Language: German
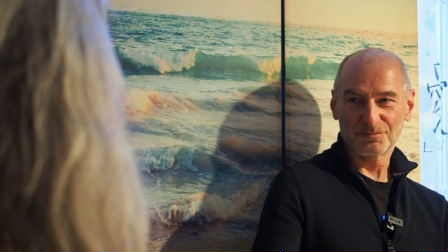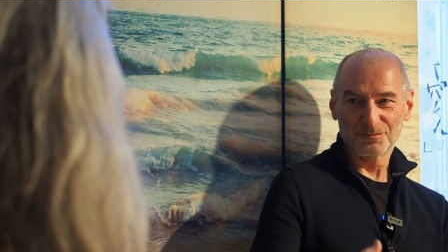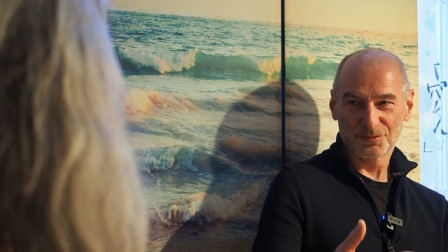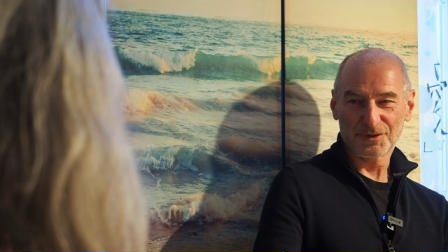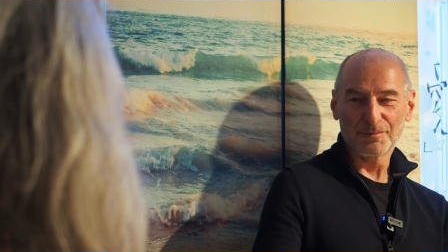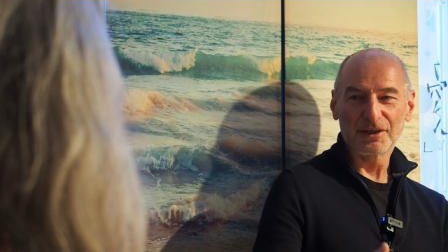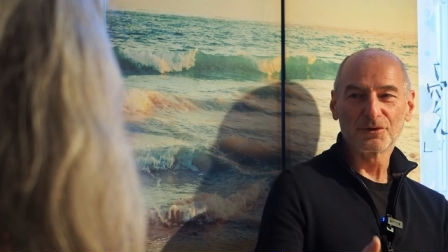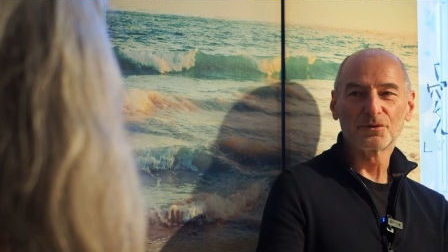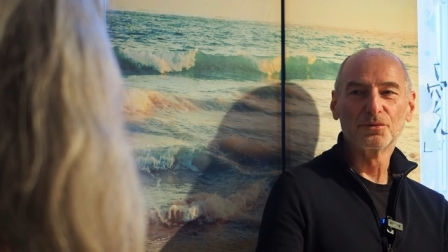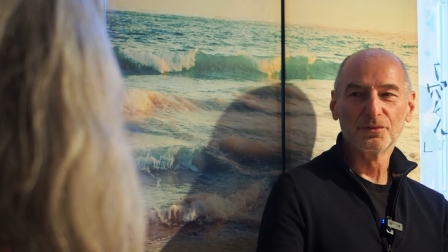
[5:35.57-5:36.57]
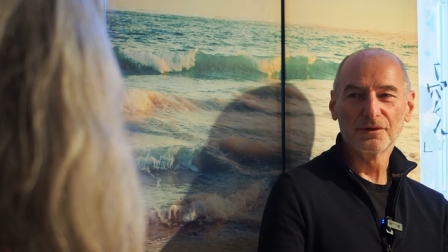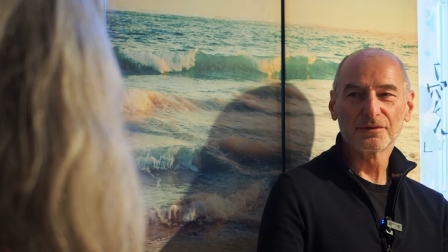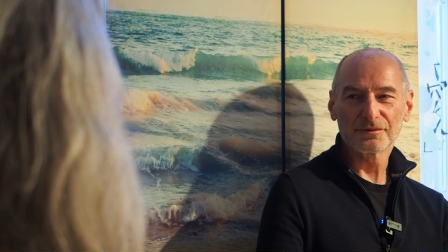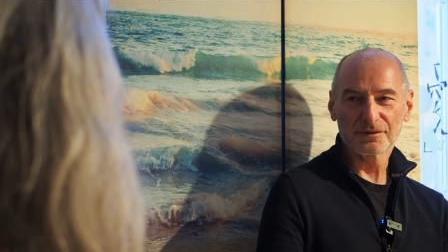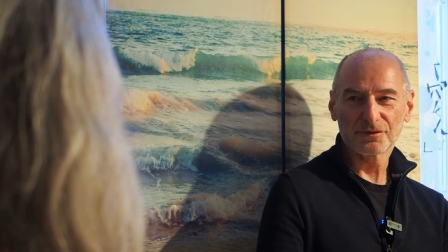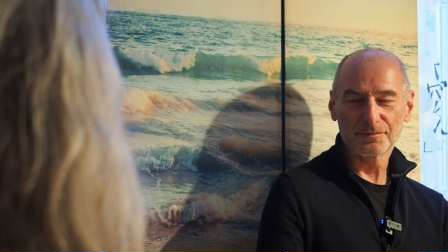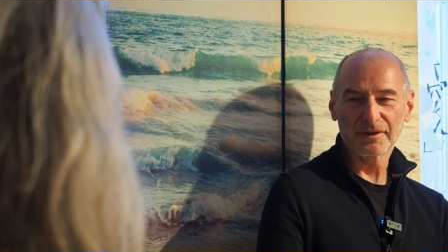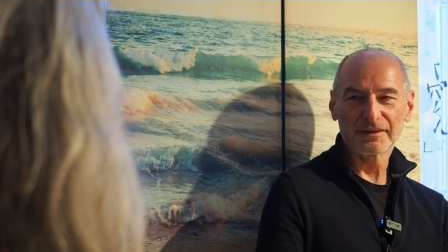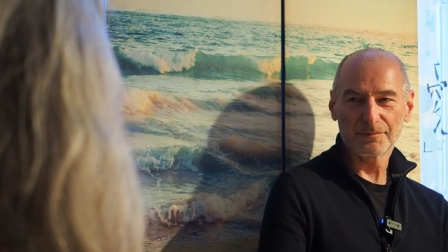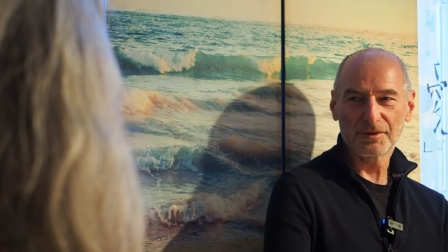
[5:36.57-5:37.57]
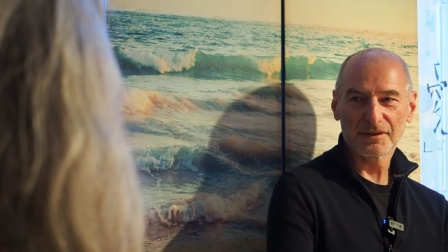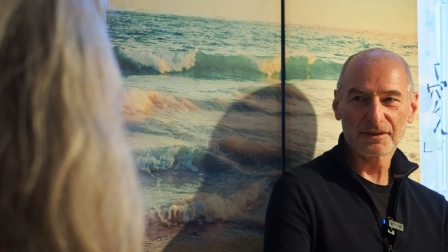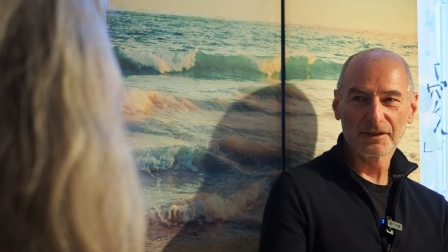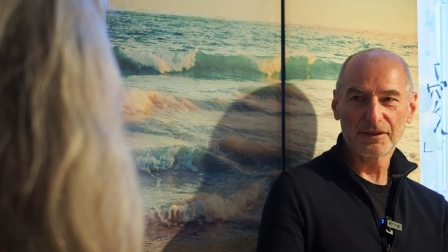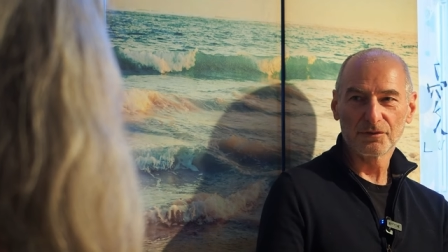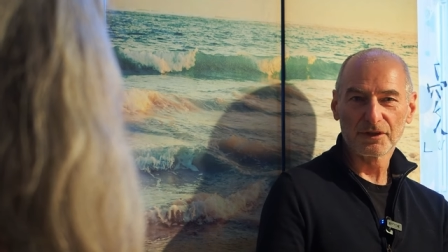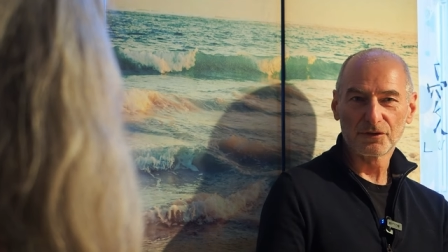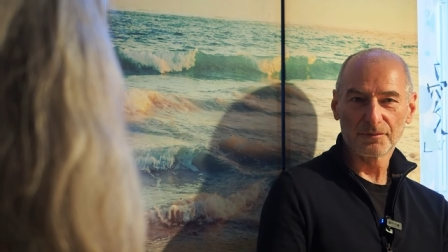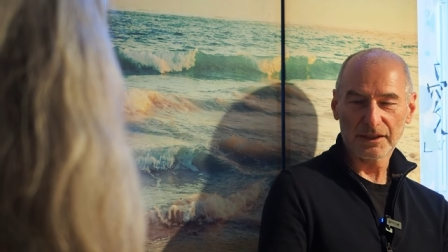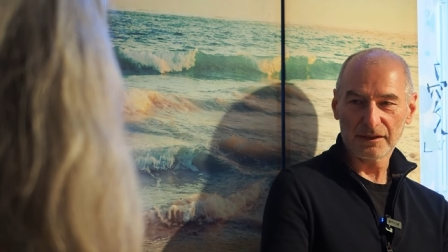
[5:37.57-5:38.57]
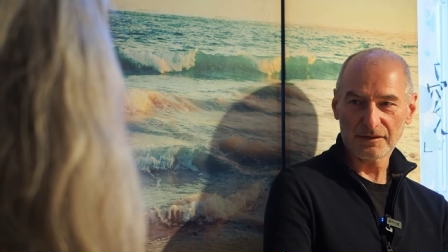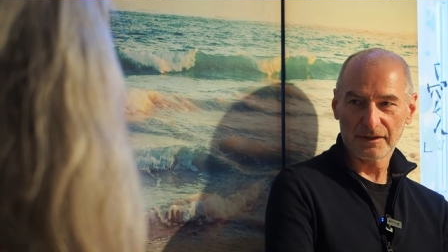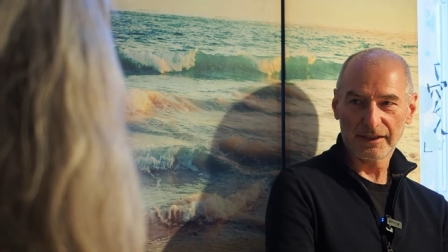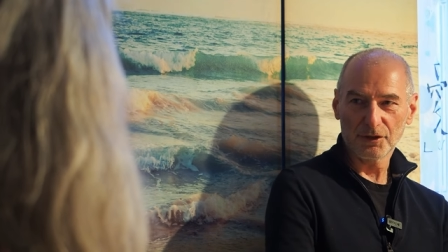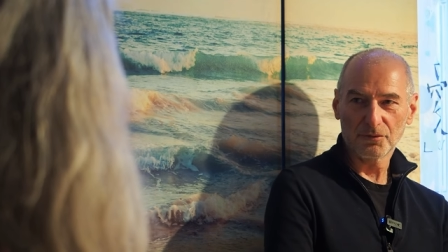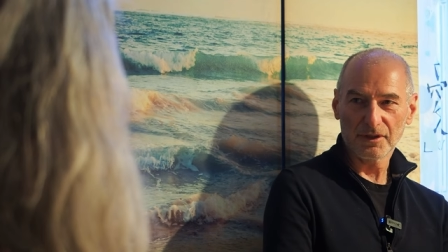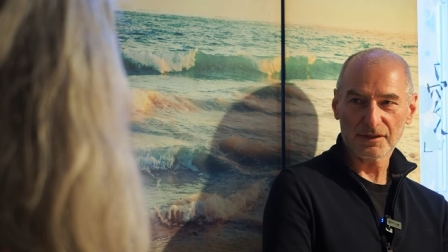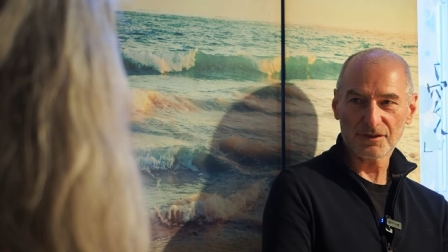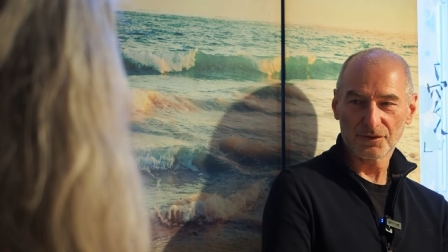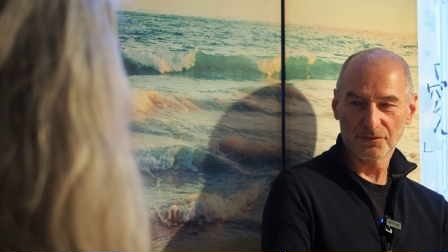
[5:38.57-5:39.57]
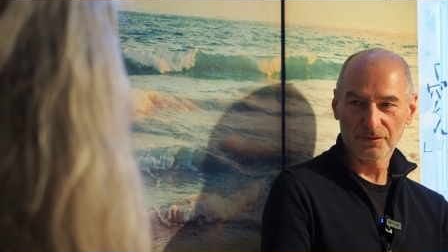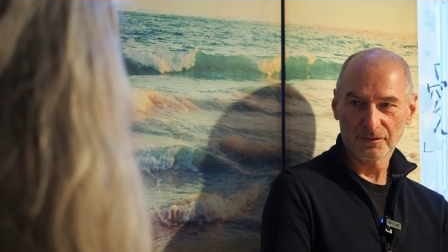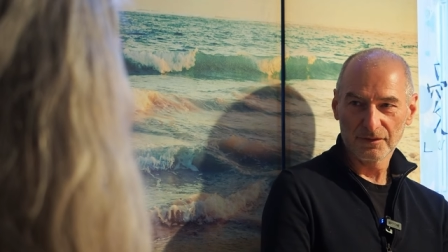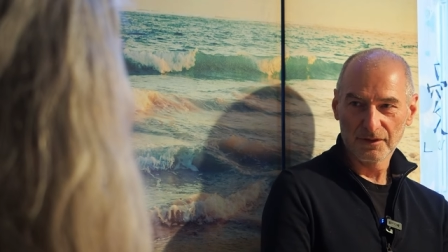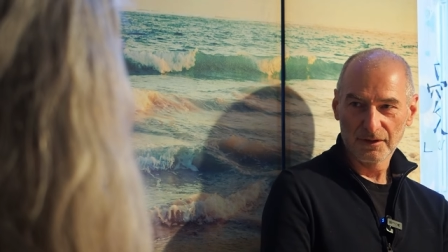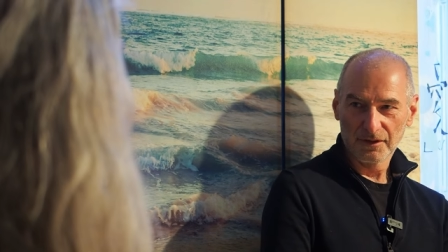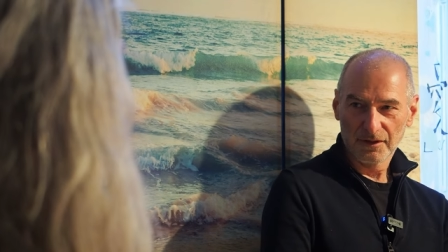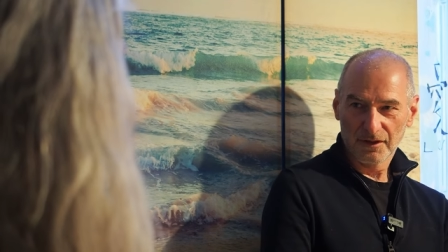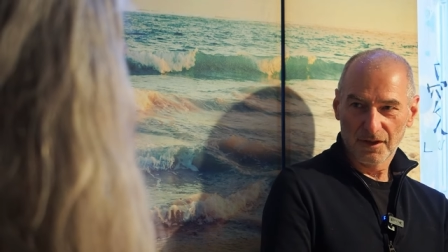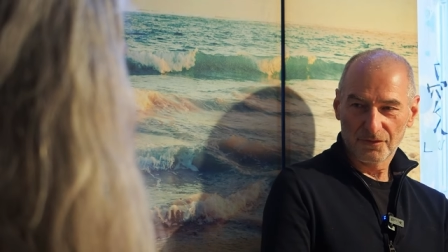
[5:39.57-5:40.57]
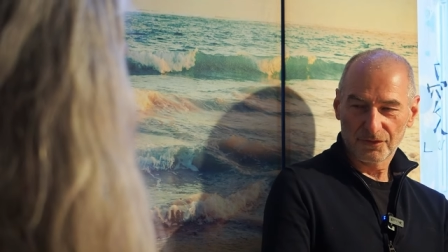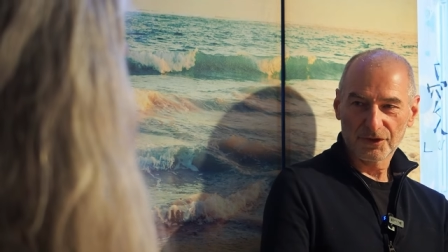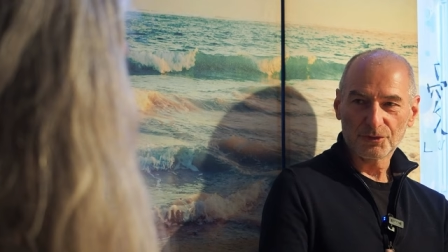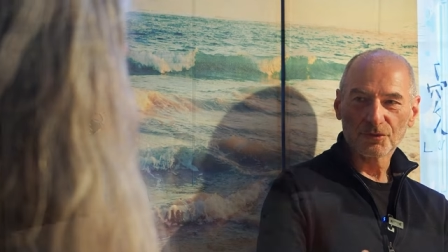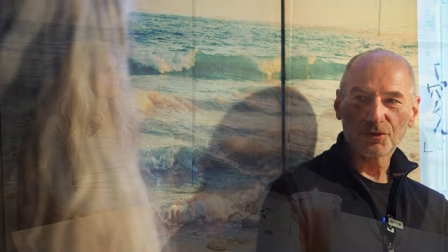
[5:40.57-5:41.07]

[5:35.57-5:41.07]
was aber cool äh, in der PSI-Theorie drüber geht, ist die Regulation von diesem